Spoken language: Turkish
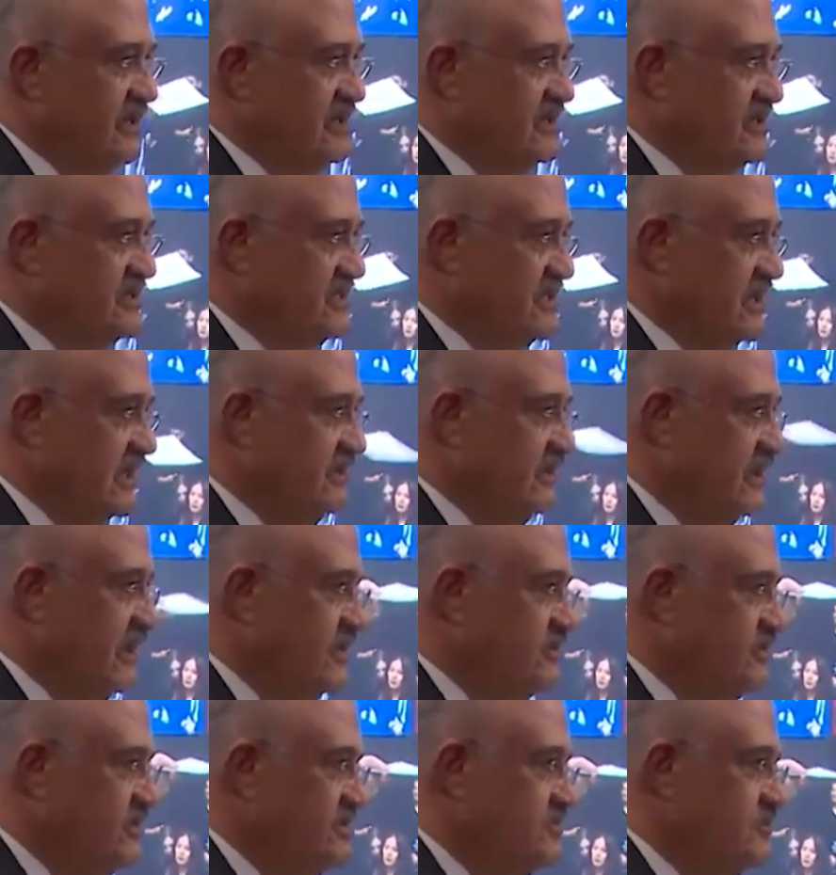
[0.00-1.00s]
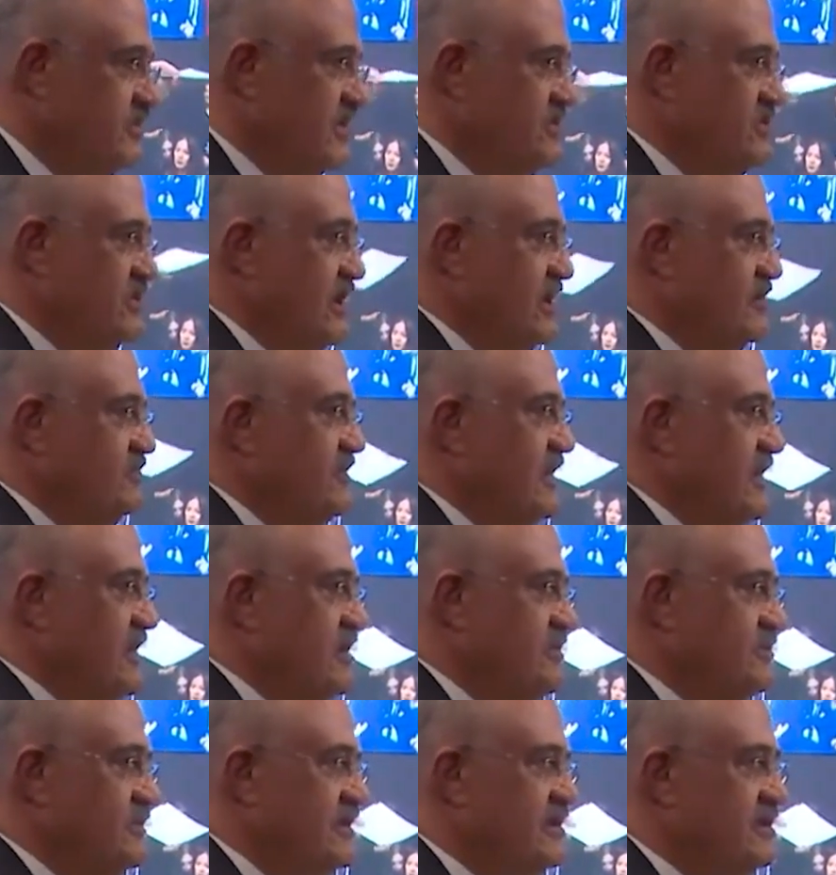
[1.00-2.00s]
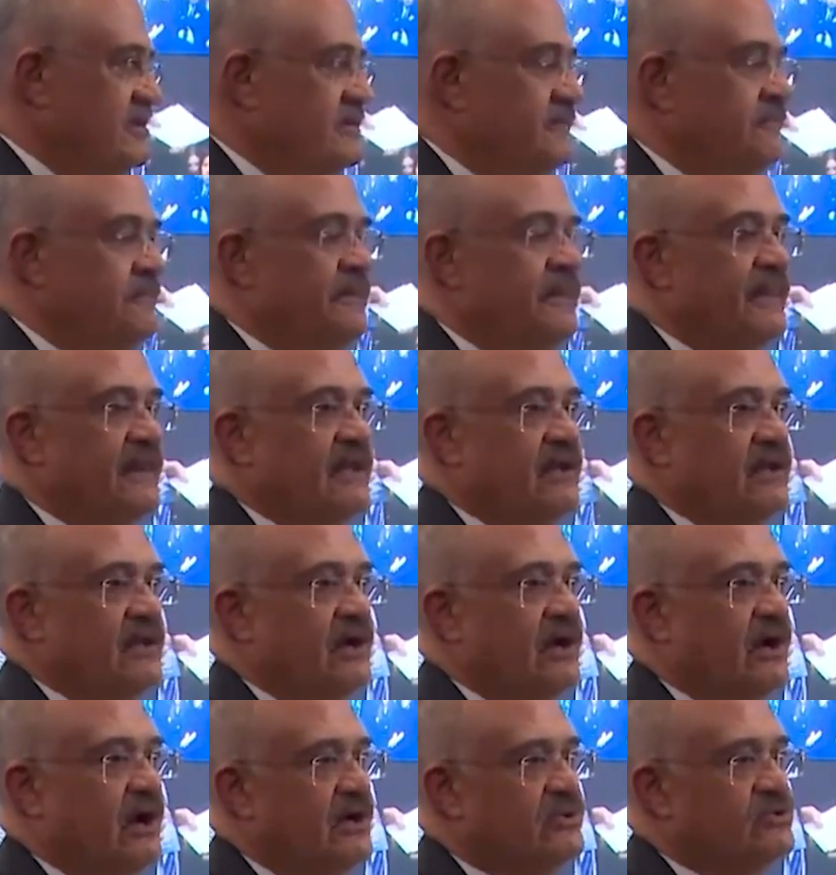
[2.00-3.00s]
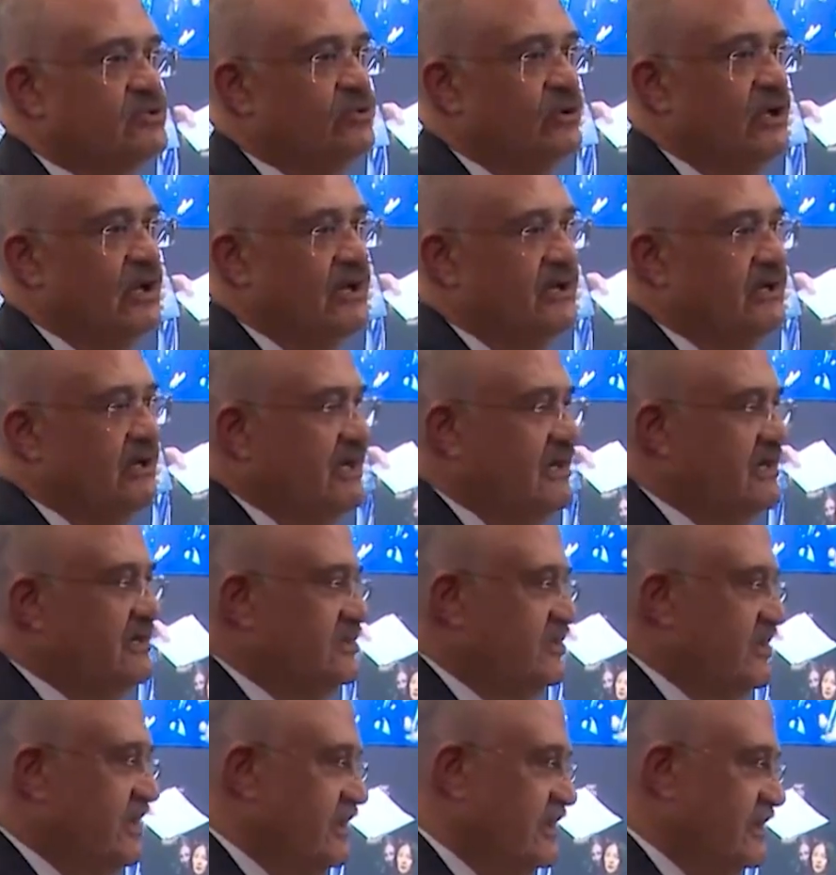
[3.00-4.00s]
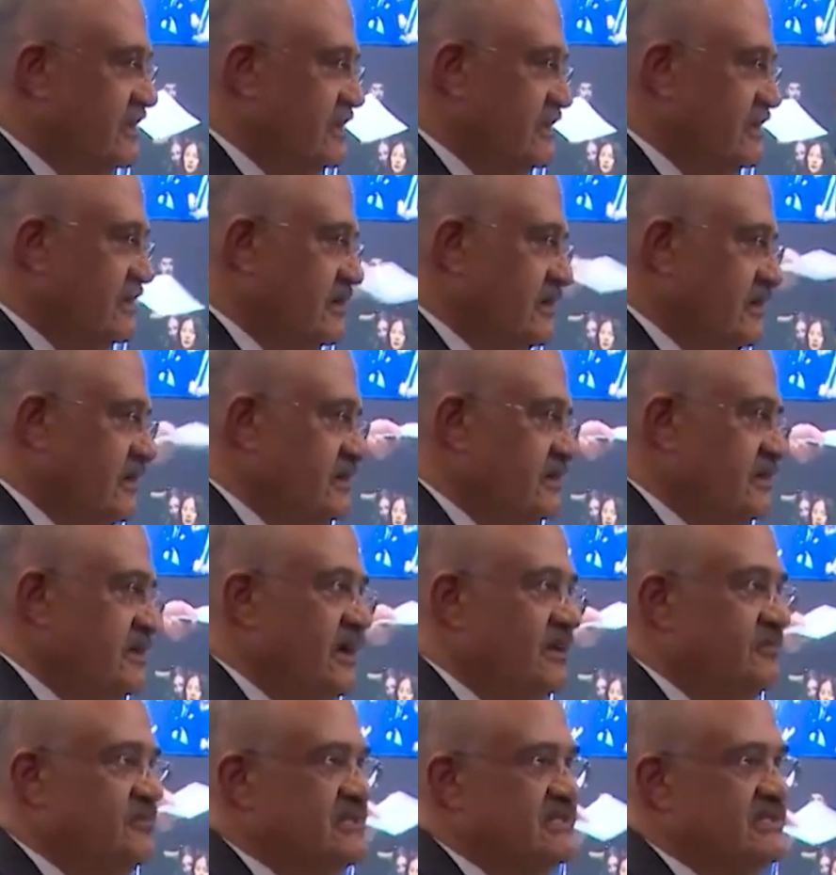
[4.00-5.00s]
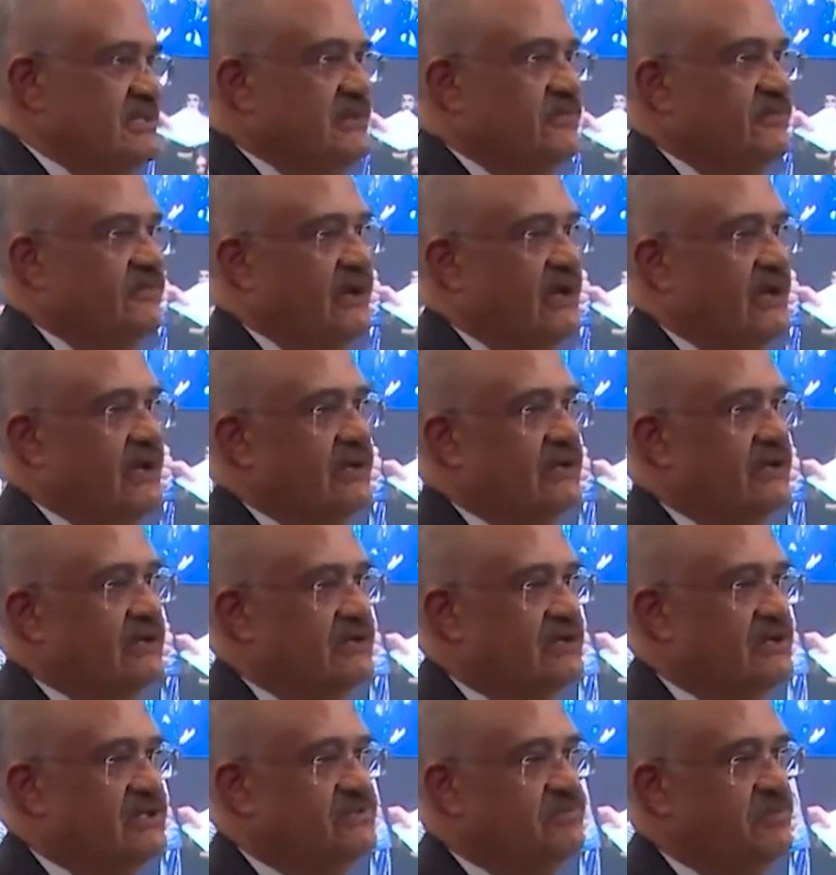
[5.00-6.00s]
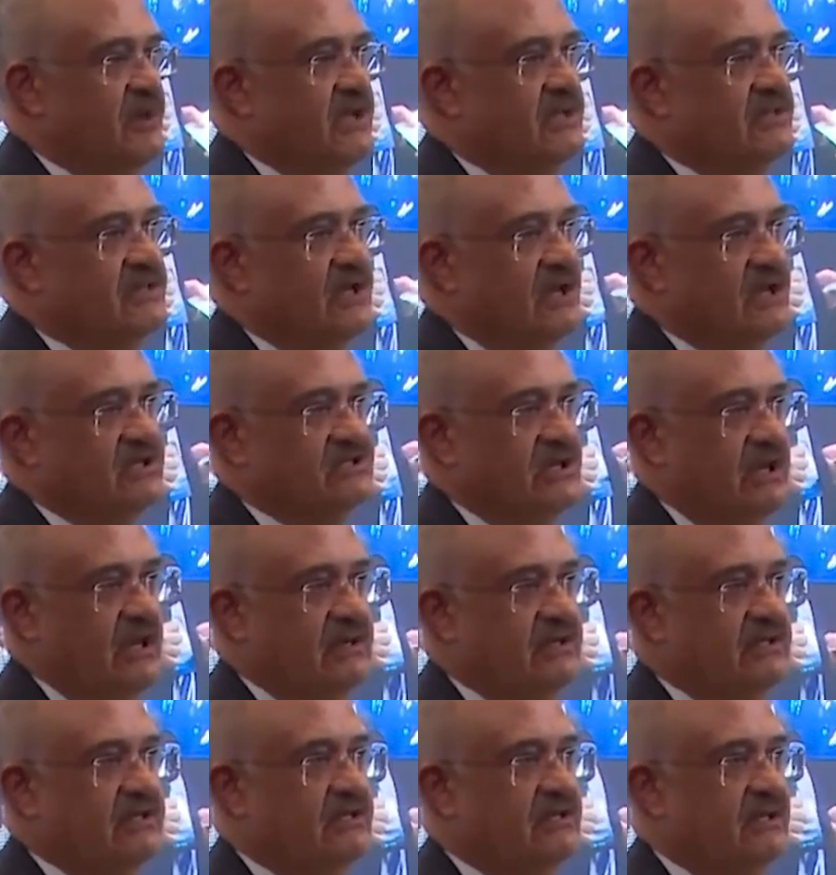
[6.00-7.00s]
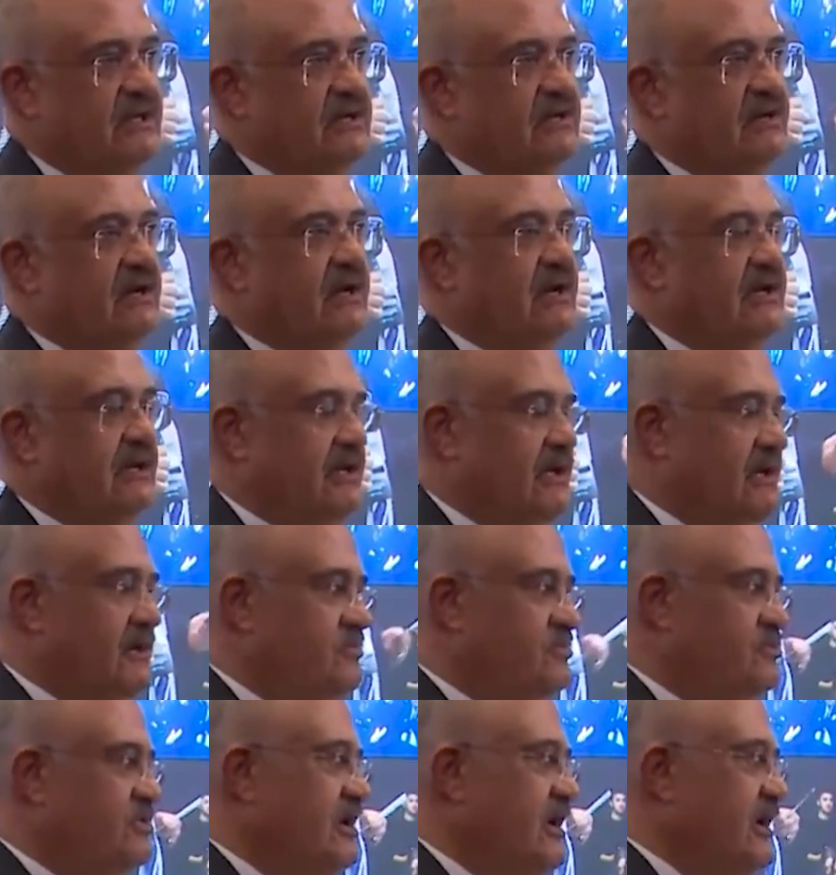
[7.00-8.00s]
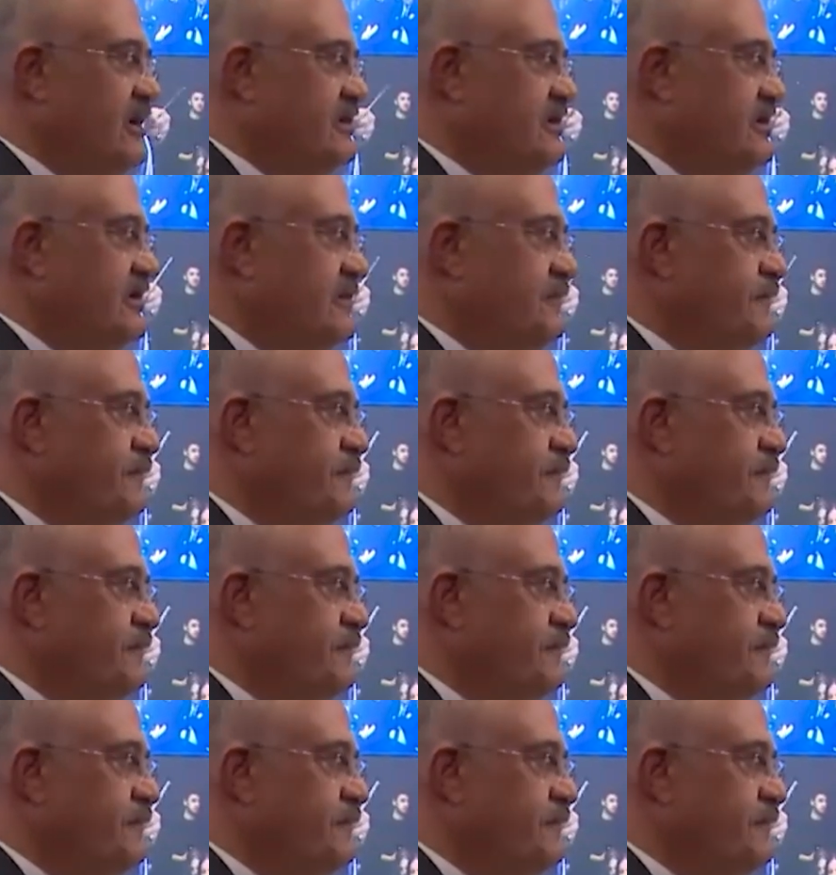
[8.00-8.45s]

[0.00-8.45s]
İnsanlarımız, başkanım da iyi bilir, kar sularını eriterek temizlik ve içme ihtiyaçlarını giderir hale gelmişlerdi.